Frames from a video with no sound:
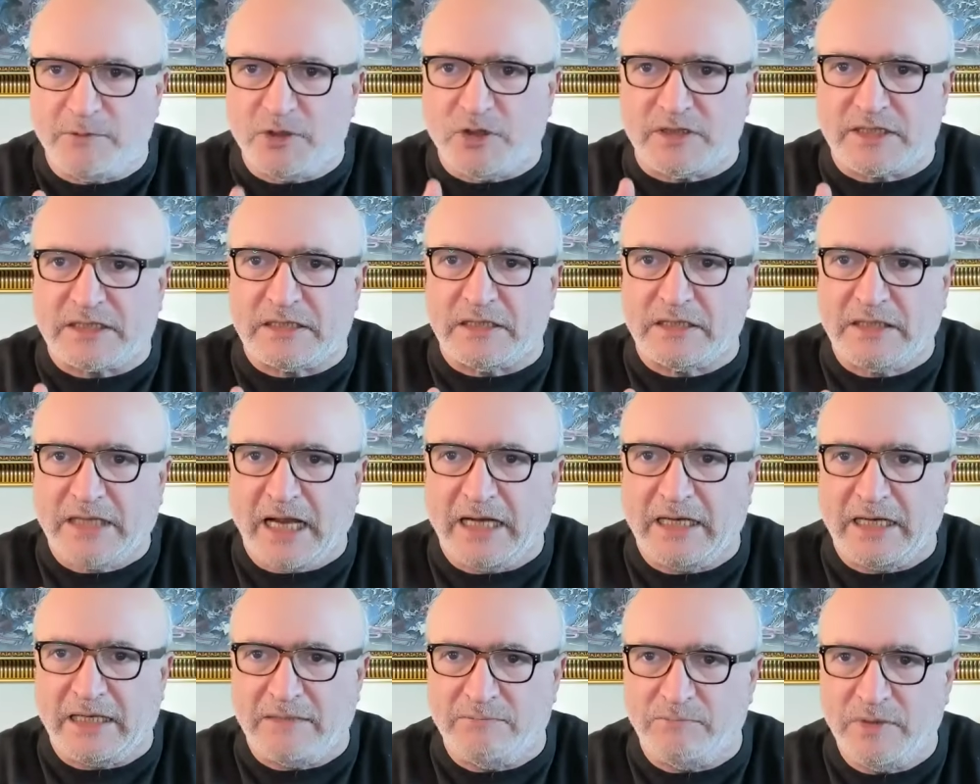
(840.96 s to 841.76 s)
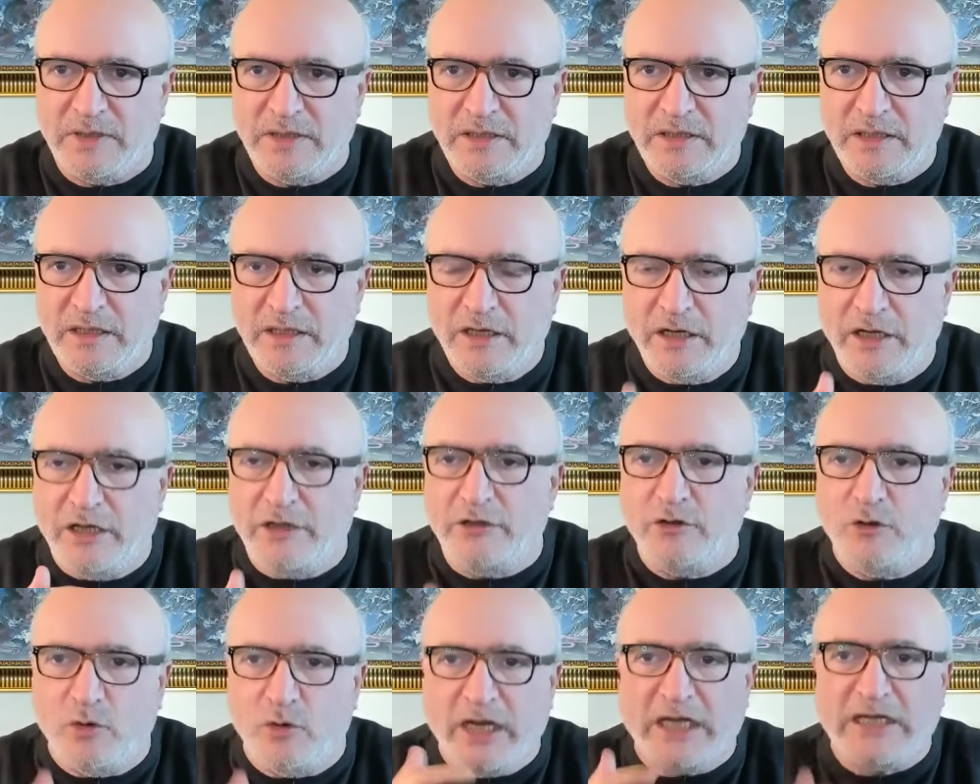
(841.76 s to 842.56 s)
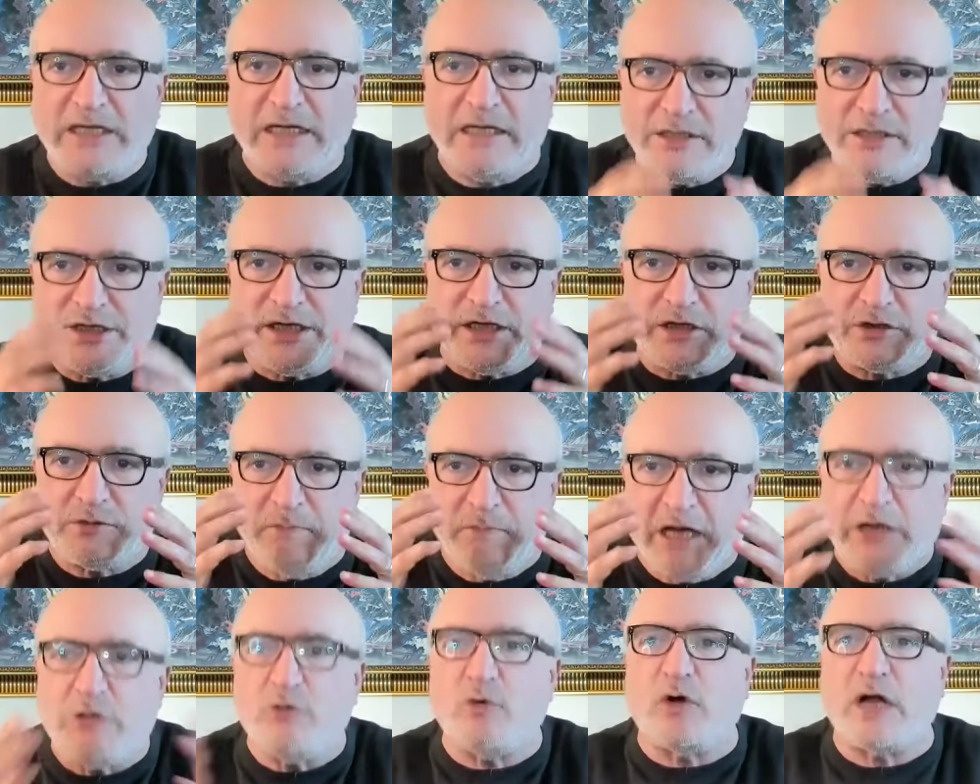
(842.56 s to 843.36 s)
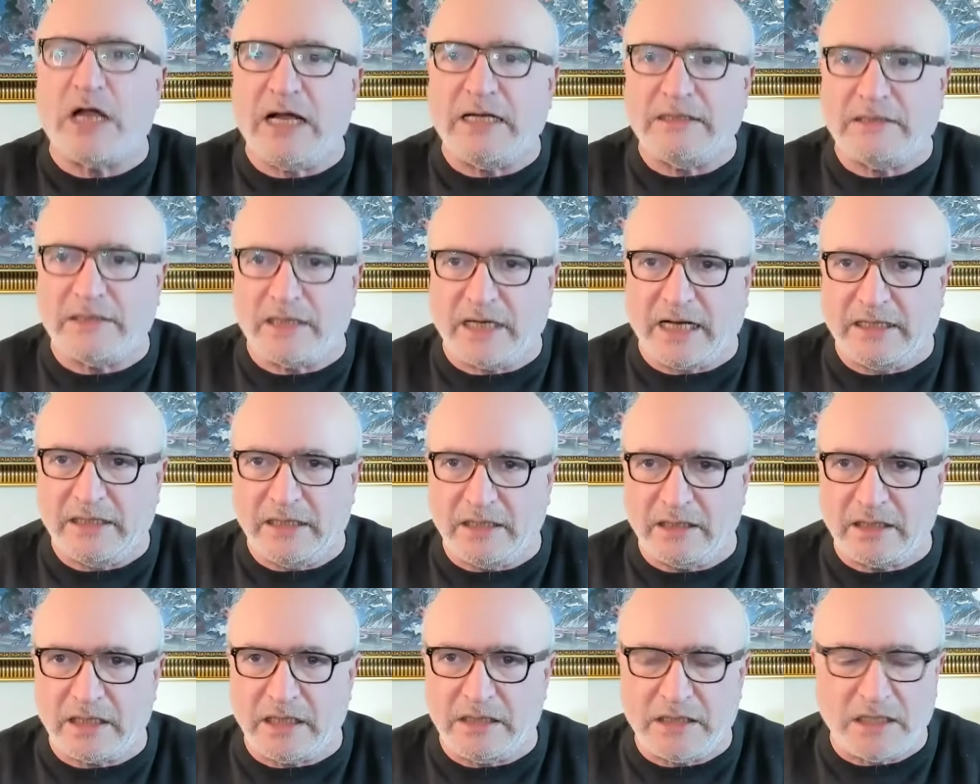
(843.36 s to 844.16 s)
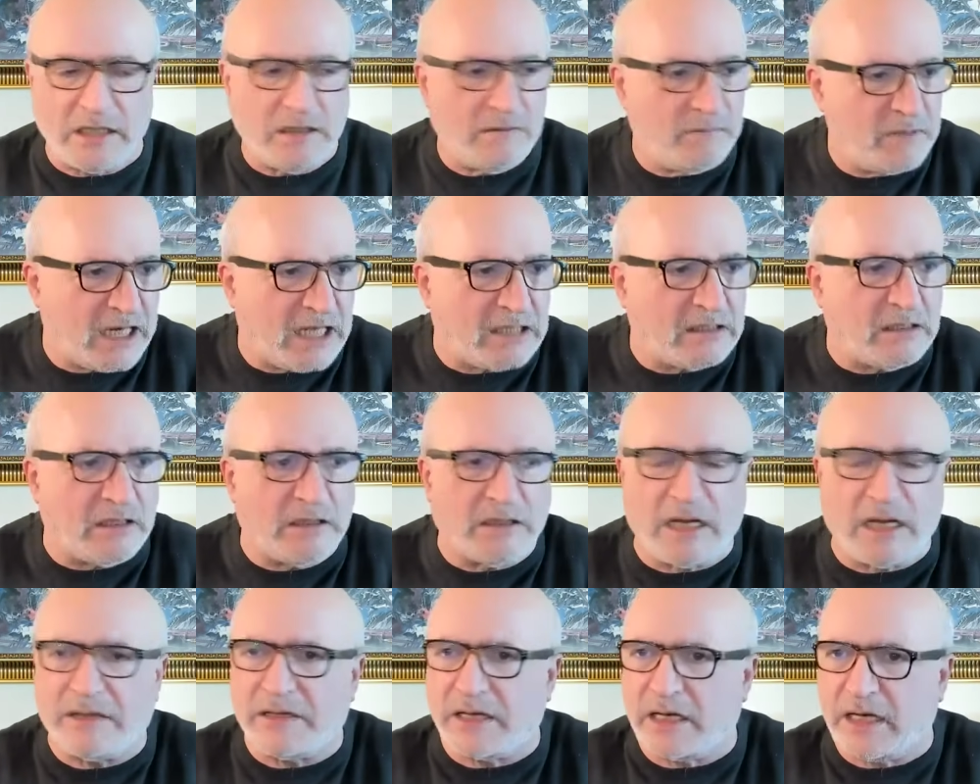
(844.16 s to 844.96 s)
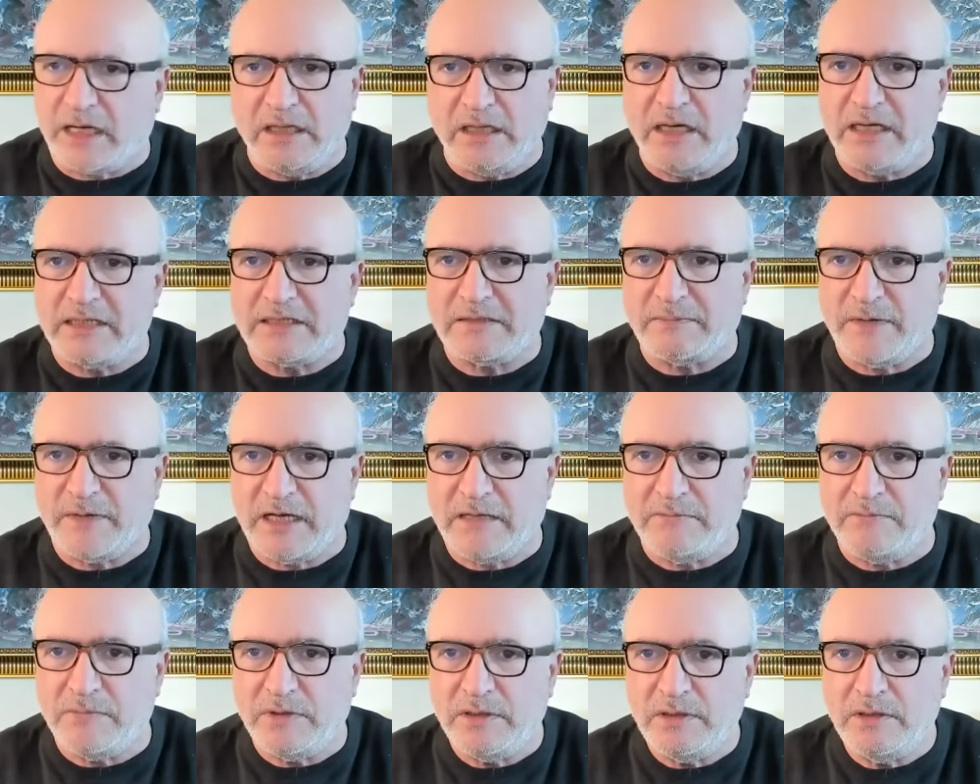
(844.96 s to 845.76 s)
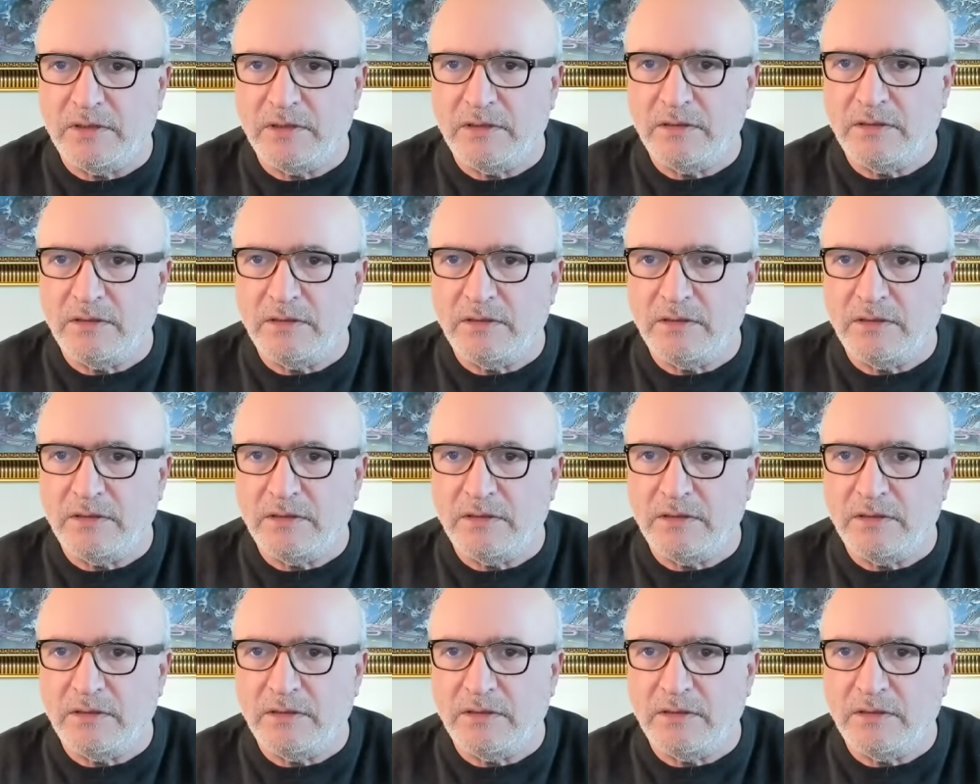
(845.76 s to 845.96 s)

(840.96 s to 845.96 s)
من قصه حلب انه هذا الجيش ما قادر على القتال بغض النظر عن الاسباب